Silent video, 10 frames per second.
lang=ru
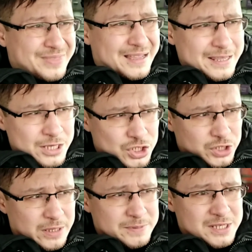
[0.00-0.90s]

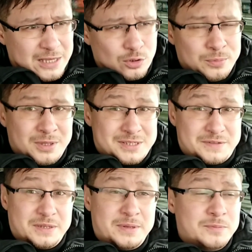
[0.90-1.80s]
Конечно, там сэкономило
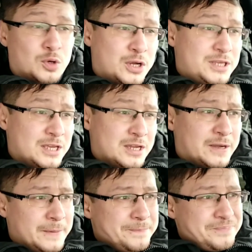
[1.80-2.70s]
совсем немного денег.
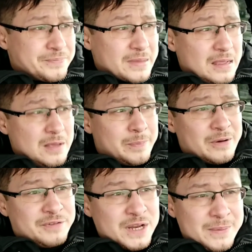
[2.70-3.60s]

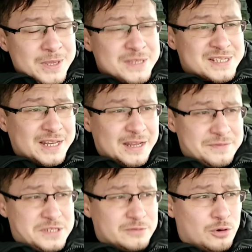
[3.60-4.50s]
По времени, скорее
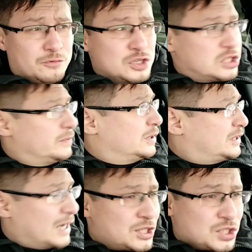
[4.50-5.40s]
всего, вышло бы
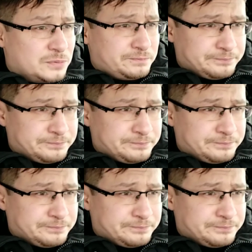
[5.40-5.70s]
так же.